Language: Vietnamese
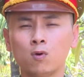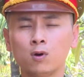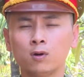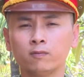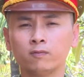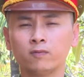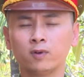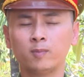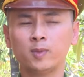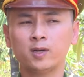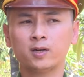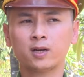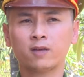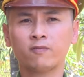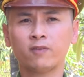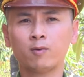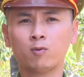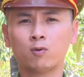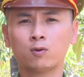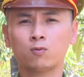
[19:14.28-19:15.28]
Trung Quốc, vượt biên
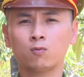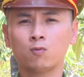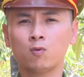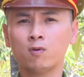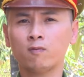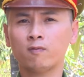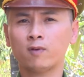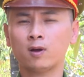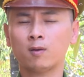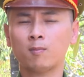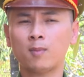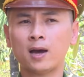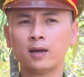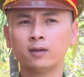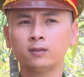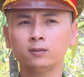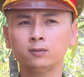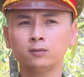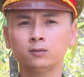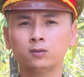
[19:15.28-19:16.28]
trái phép qua Trung Quốc và
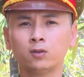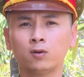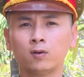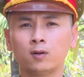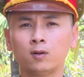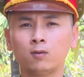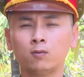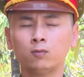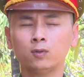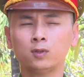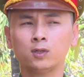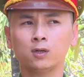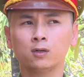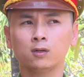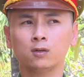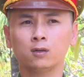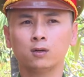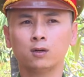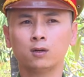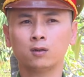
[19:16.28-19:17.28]
bán cho các đối
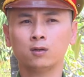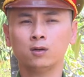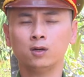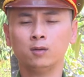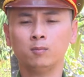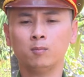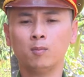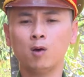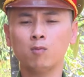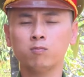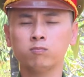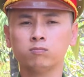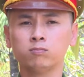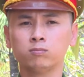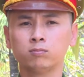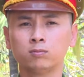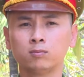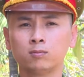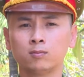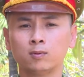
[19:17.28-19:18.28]
tượng người Mông
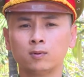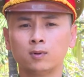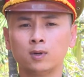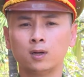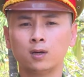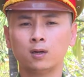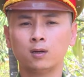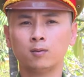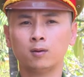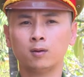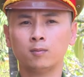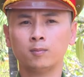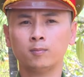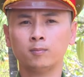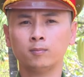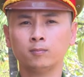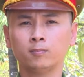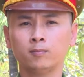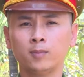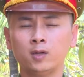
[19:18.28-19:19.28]
à,
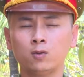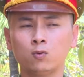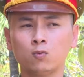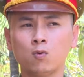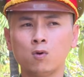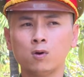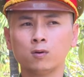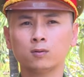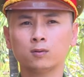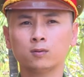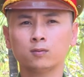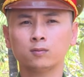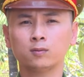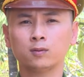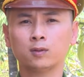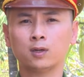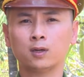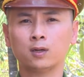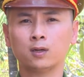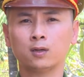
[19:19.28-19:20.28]
bên Trung Quốc
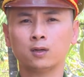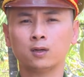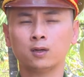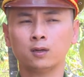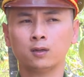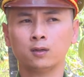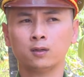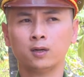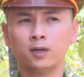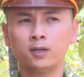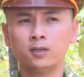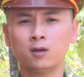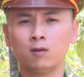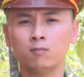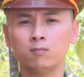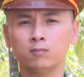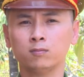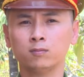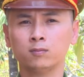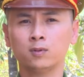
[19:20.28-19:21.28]
à, lấy
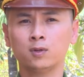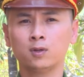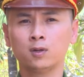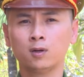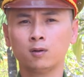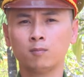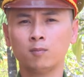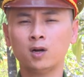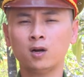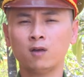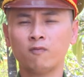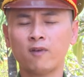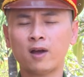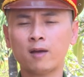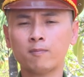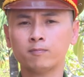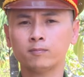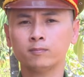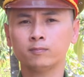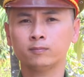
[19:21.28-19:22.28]
chồng bất hợp
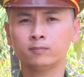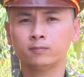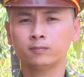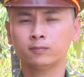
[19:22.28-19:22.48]
pháp.